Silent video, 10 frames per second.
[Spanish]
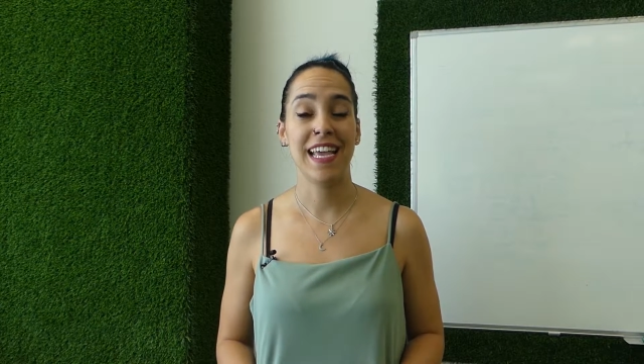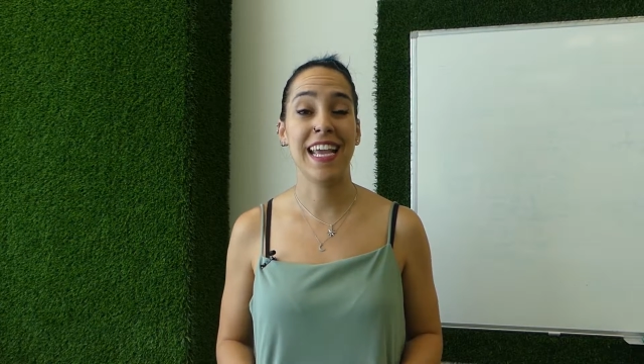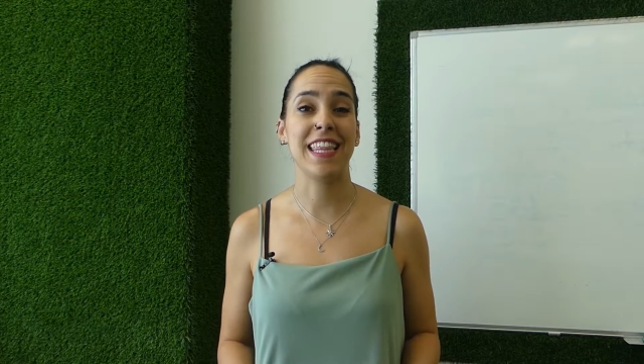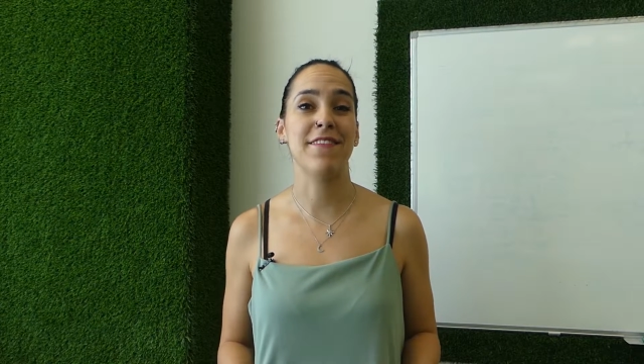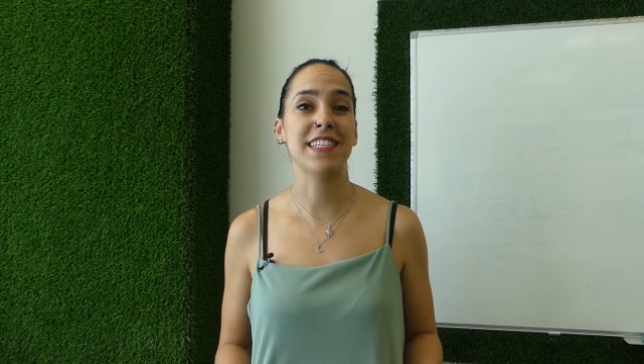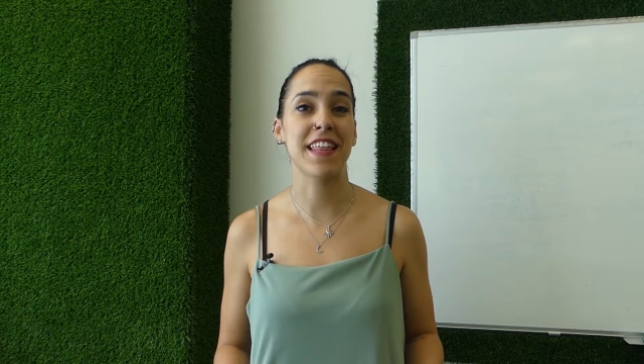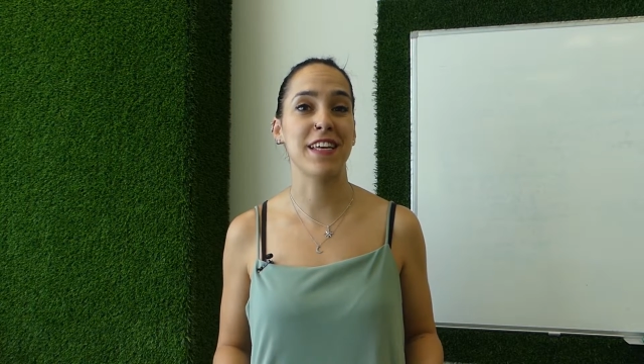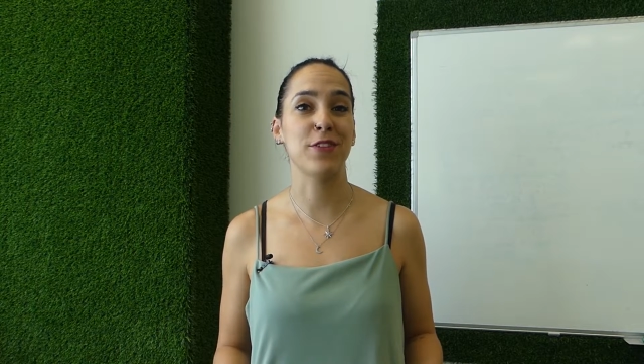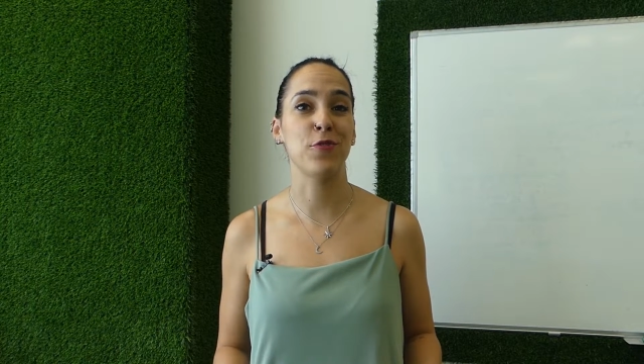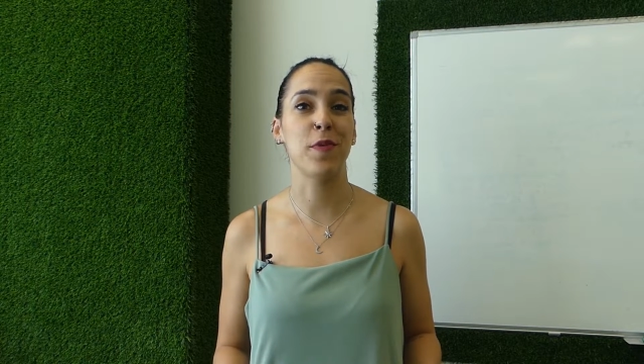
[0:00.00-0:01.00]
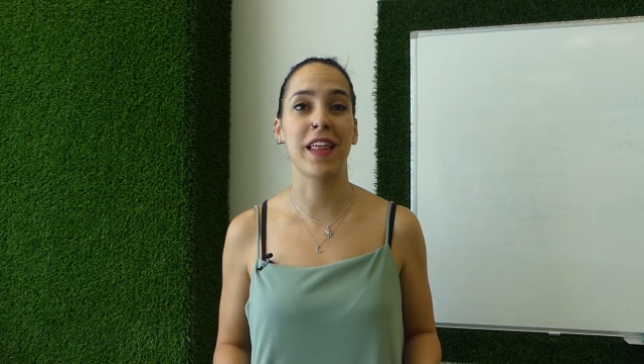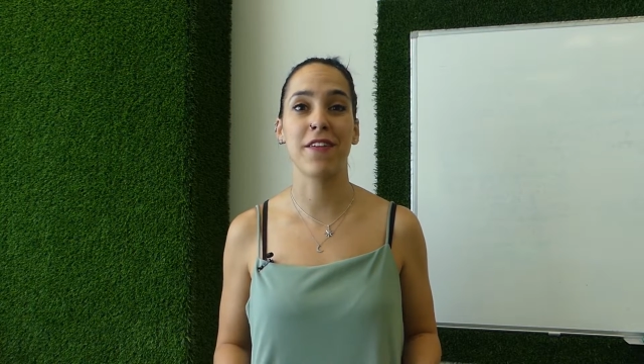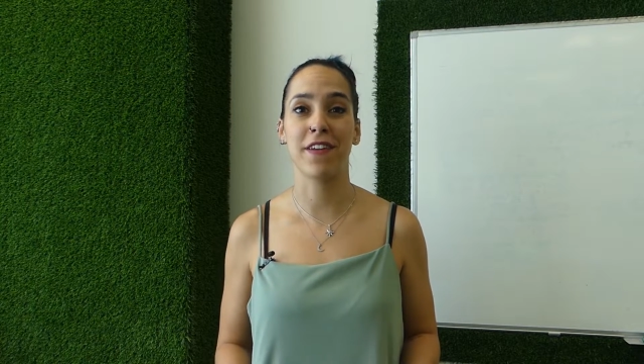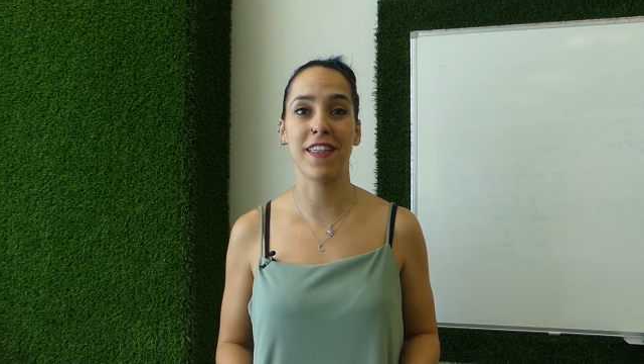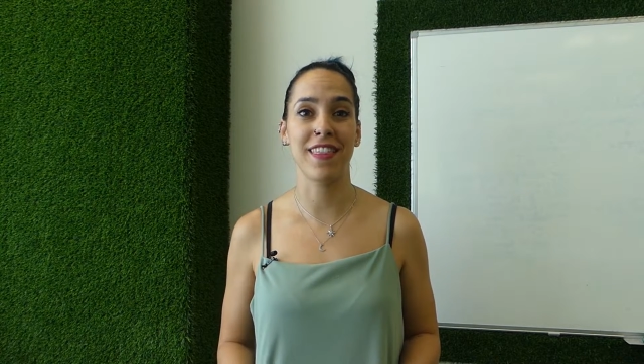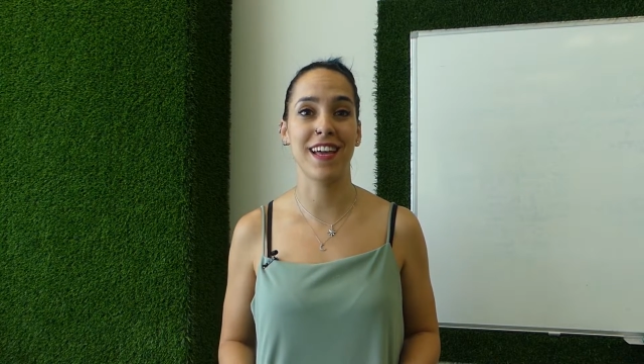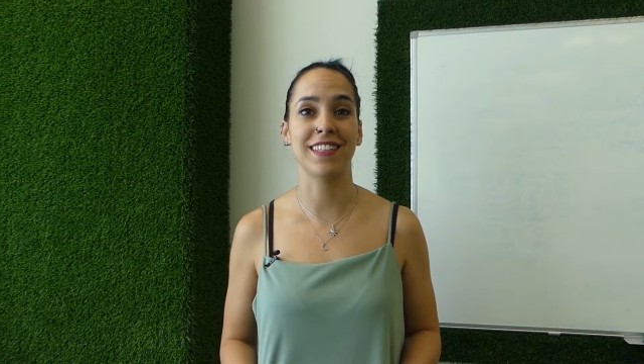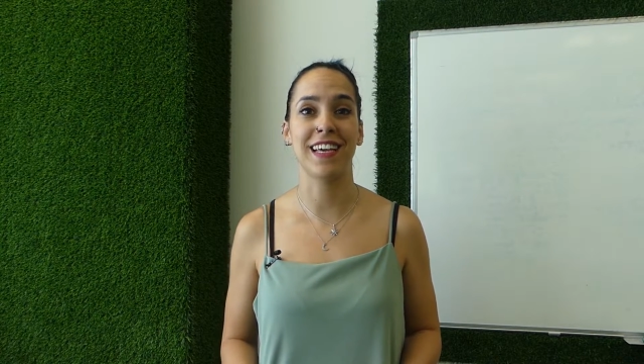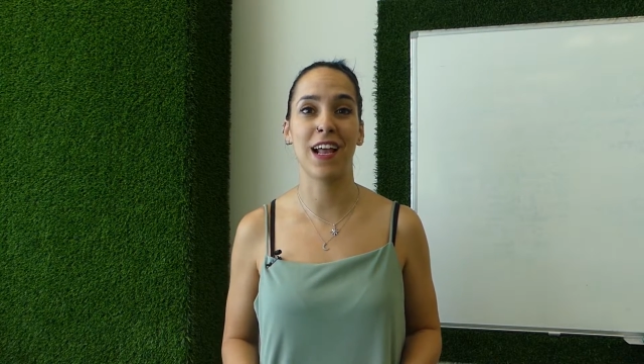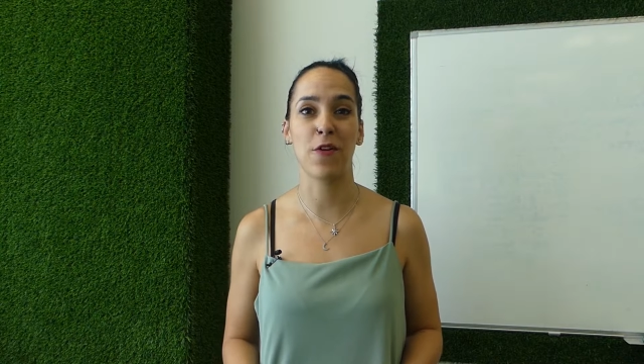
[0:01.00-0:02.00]
¿Qué debes hacer tú para
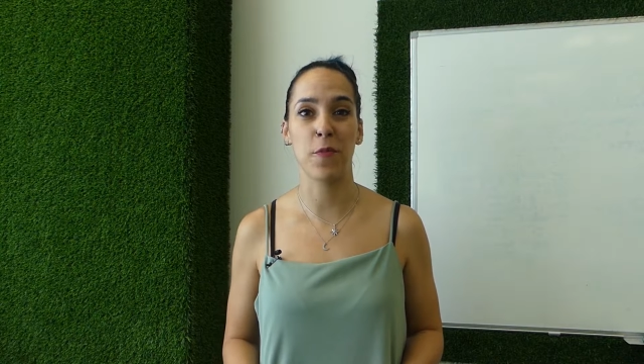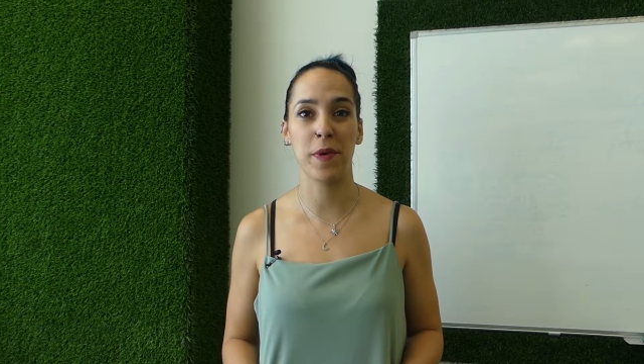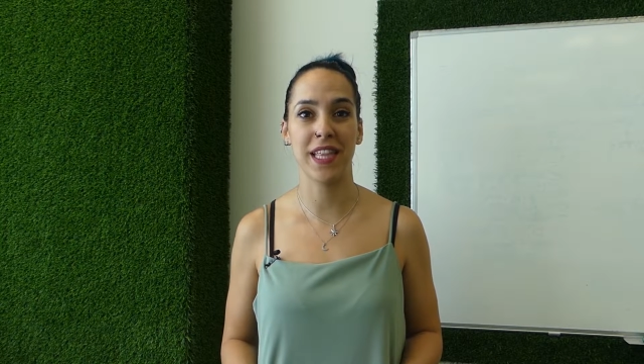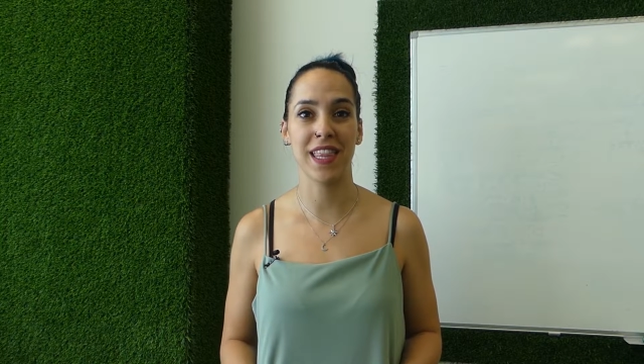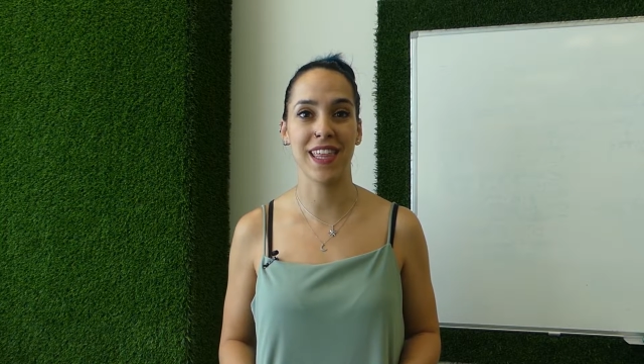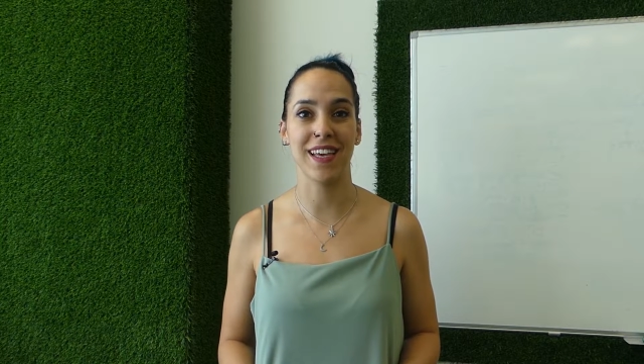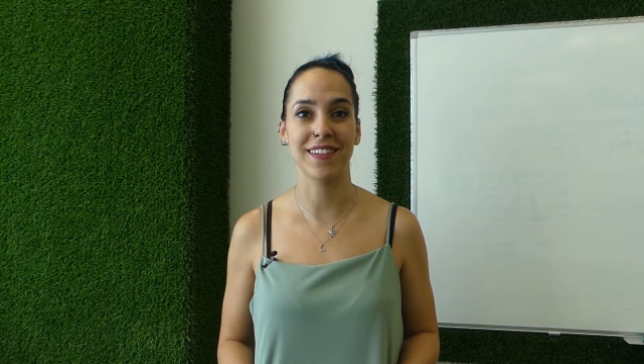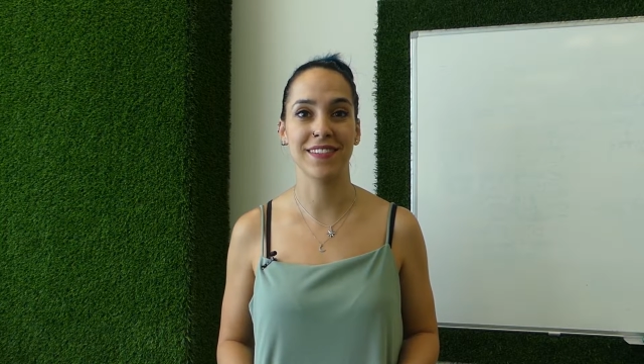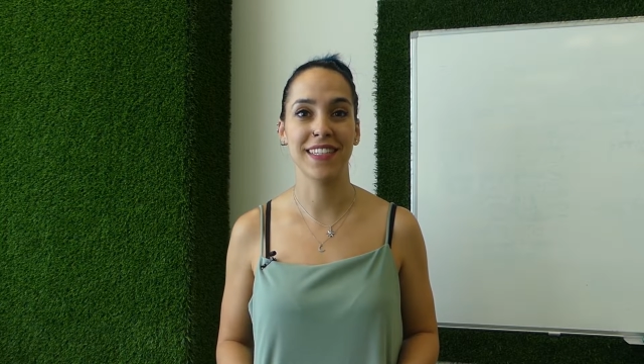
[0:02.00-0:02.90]
diferenciarte de la competencia?